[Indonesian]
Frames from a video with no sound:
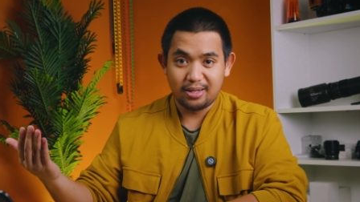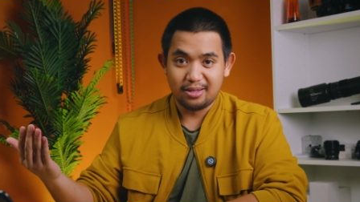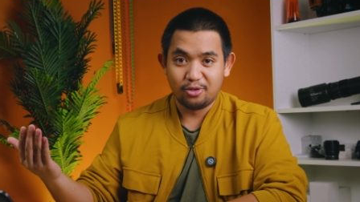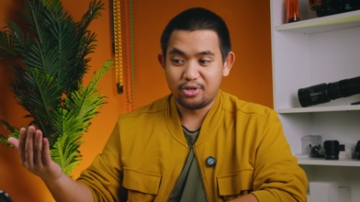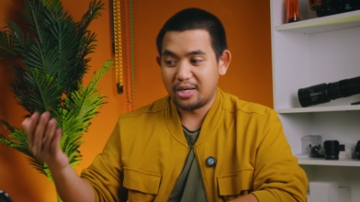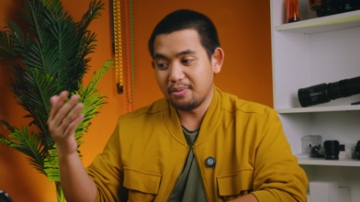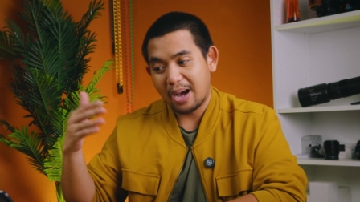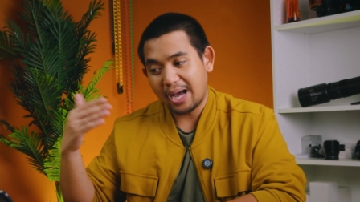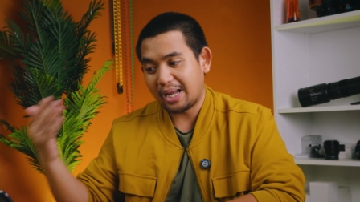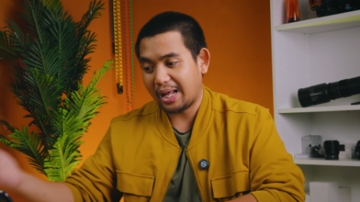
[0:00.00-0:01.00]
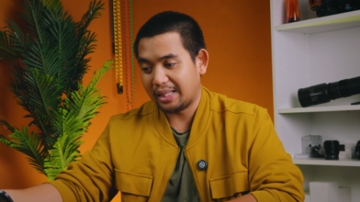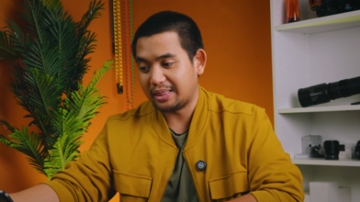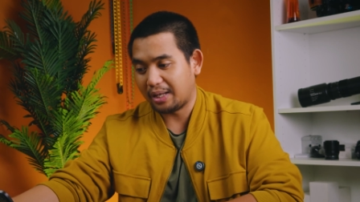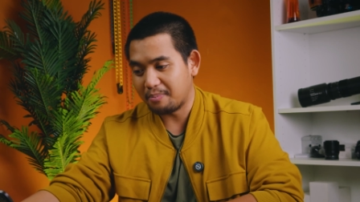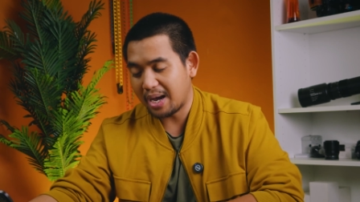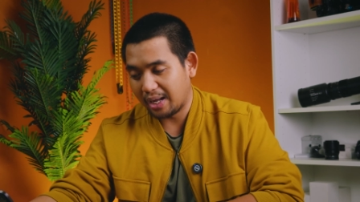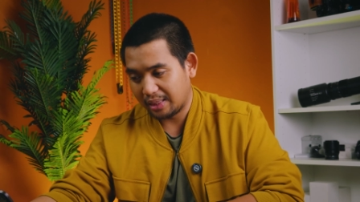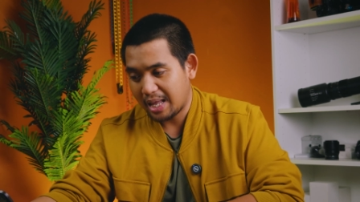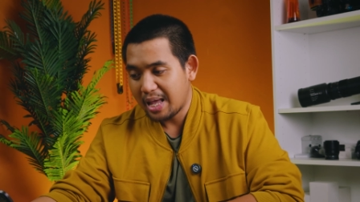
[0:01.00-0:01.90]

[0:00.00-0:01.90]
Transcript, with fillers: gitu. Jadi bakal enteng banget.